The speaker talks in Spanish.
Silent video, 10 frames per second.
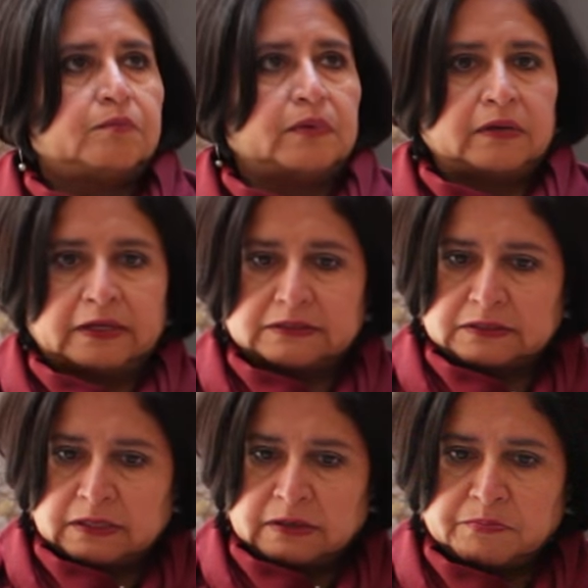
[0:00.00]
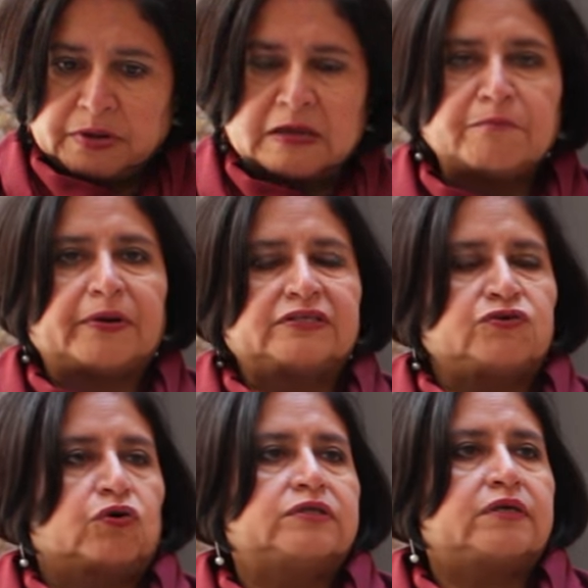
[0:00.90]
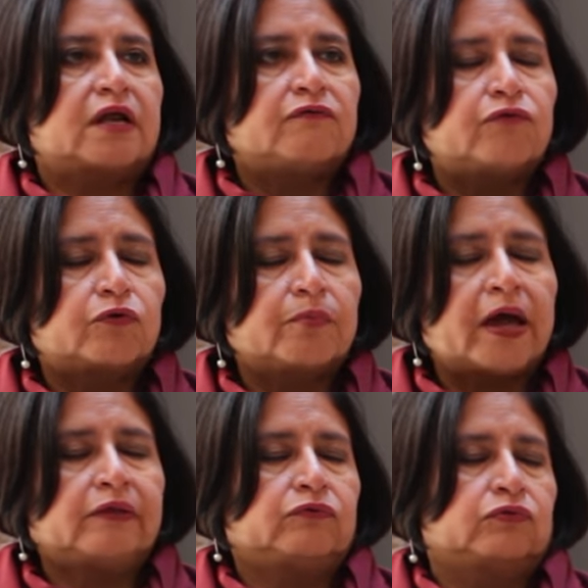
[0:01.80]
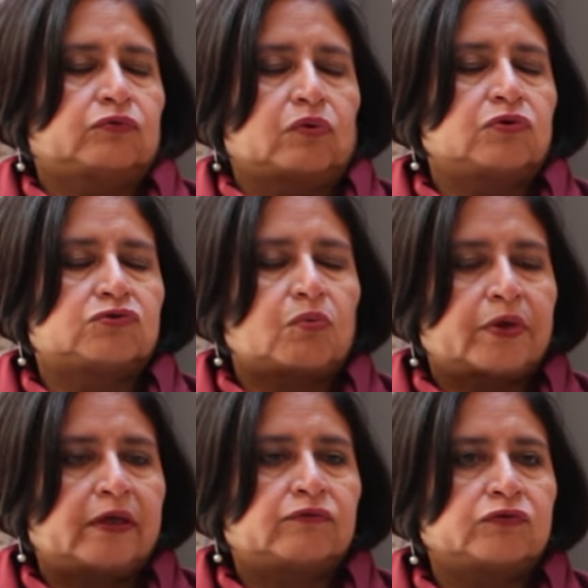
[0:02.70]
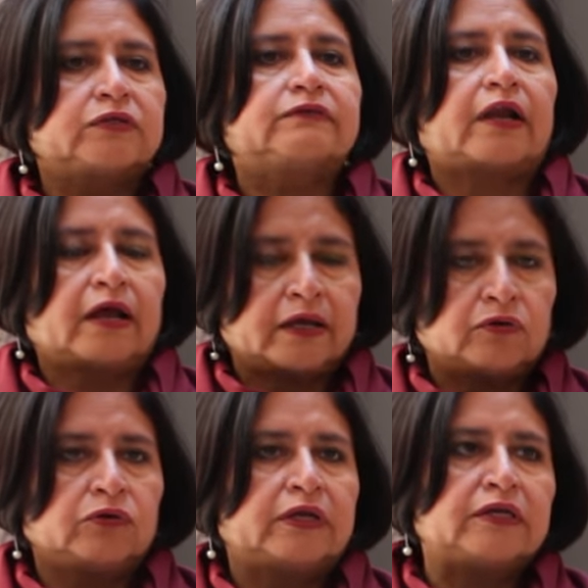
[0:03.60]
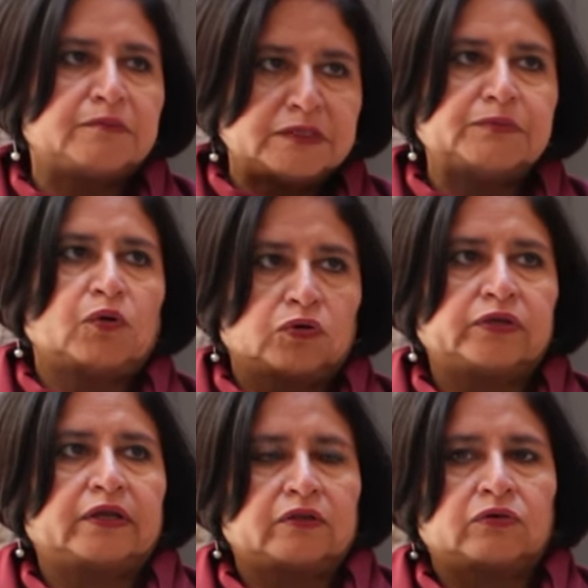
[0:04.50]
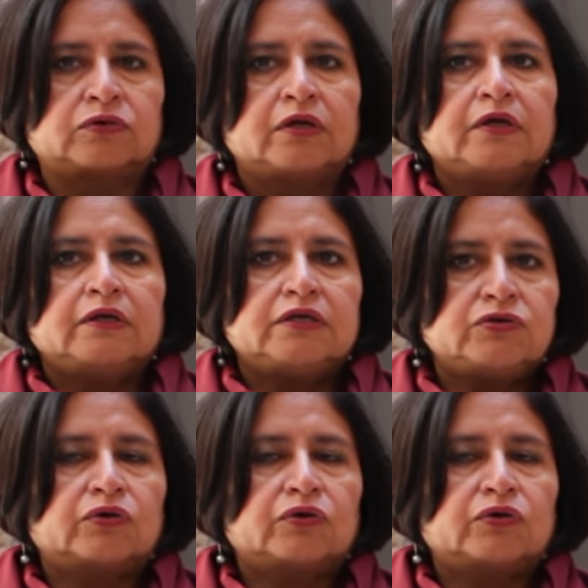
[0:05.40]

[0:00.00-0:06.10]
las eh, impresiones de gran formato, todos los objetos se trajeron en el mismo contenedor. Y